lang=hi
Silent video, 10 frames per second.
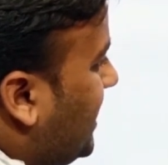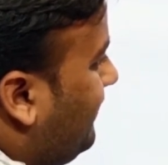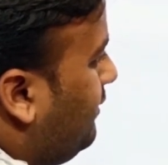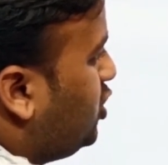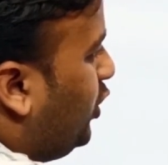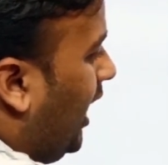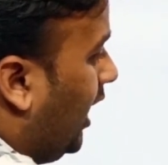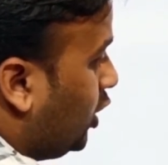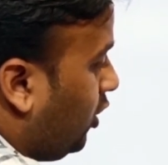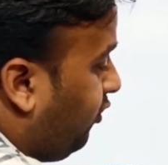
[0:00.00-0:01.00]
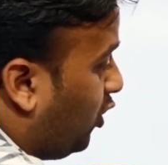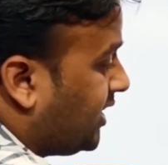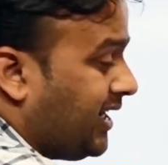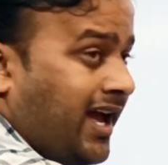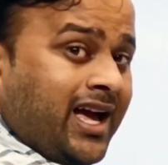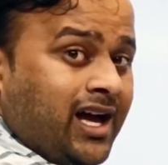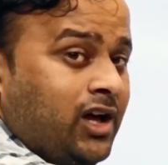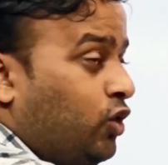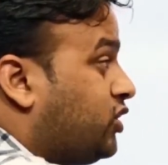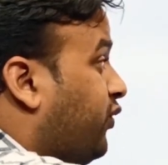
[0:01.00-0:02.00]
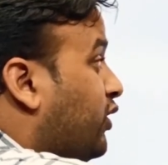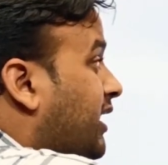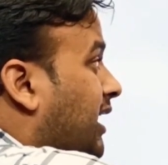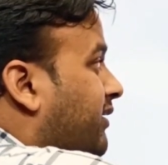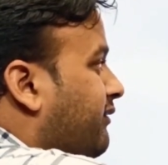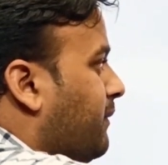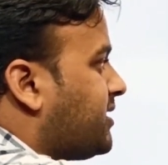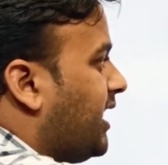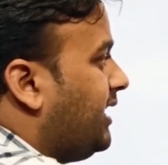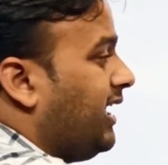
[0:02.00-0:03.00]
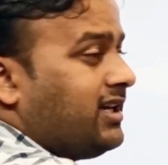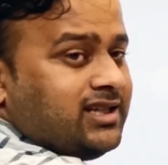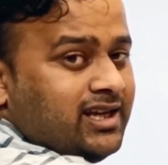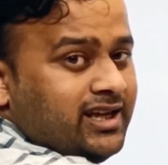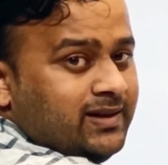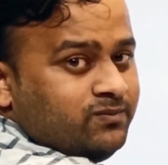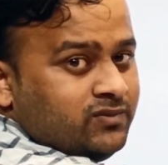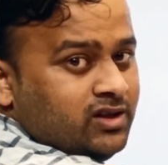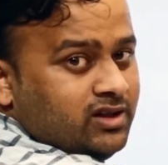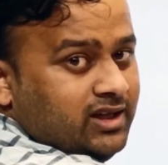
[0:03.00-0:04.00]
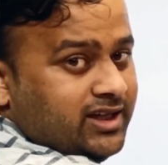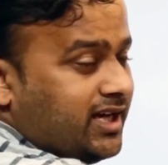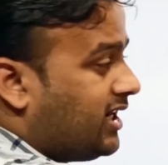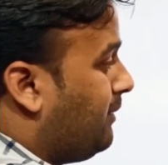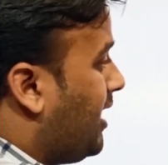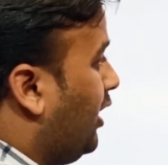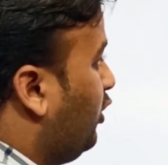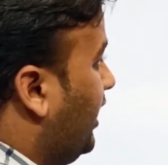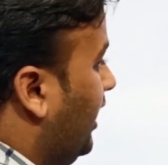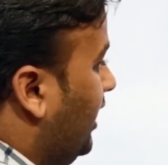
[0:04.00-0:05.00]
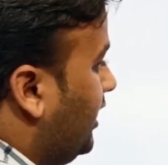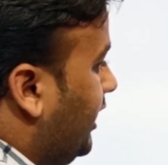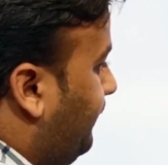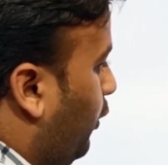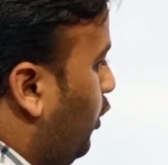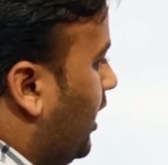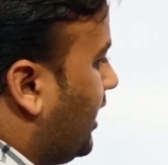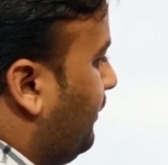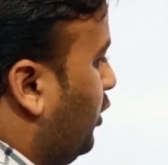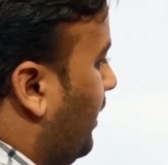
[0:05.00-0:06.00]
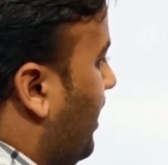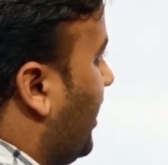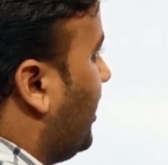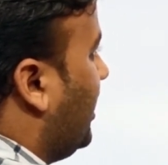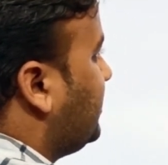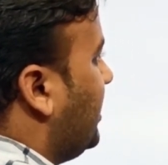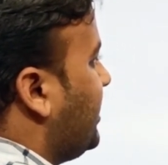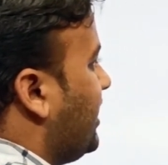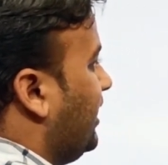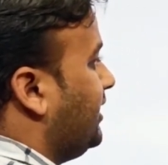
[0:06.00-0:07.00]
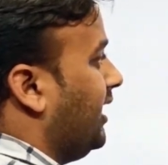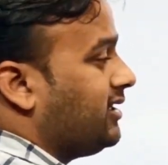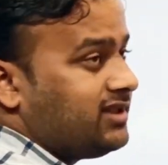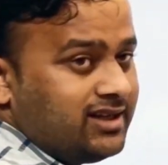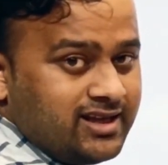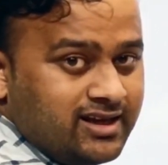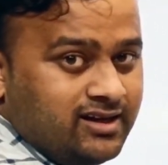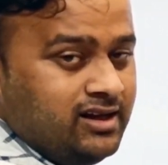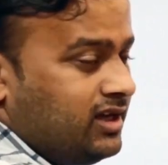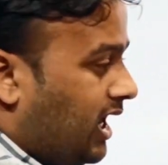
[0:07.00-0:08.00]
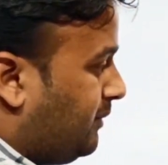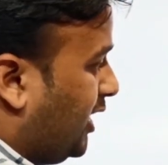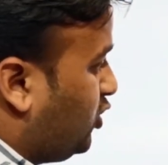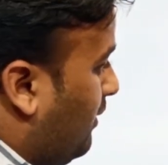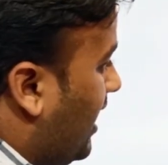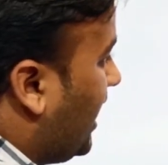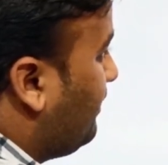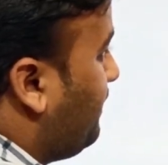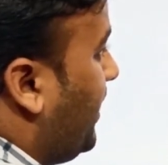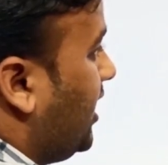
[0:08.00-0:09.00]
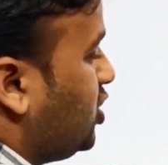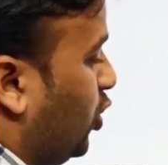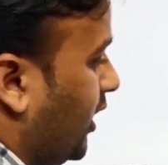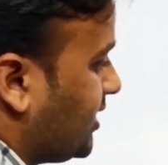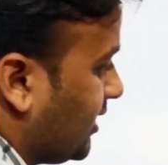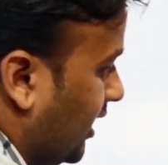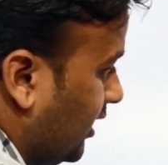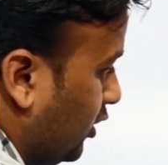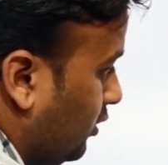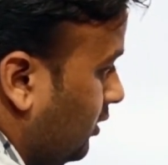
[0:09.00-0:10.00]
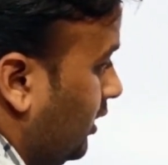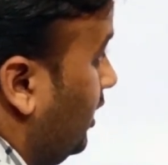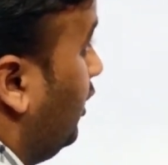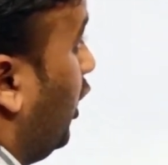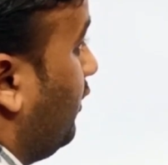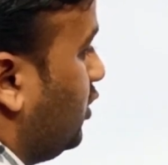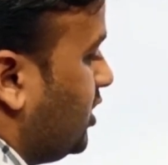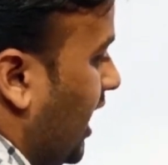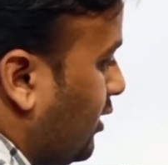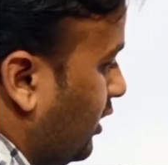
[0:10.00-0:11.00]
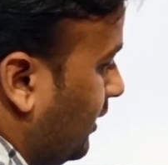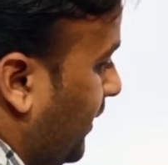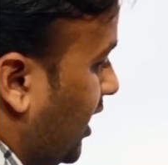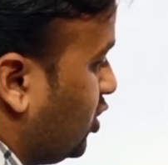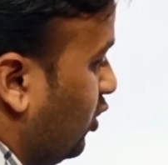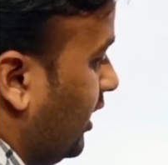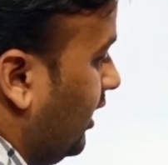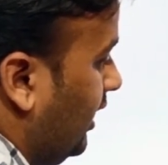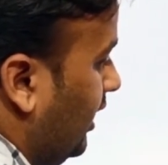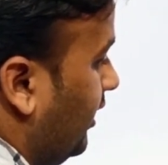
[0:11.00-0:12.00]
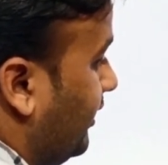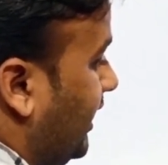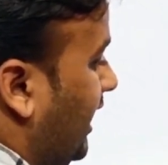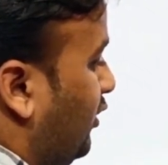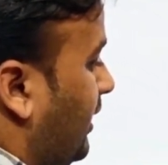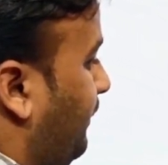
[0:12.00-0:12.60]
इस सेवन में जुड़ा तो फोर्टीन आया उस फोर्टीन में हवन वापस कैरी यहां चला गया ग्यारह का बारह हो गया ये पूरा के पूरा बारह कहां चला जाएगा यहां चला जाएगा अब या तो बारह में पांच जोड़ के सत्रह कर दो और वो चार और एक पांच हो गया नहीं तो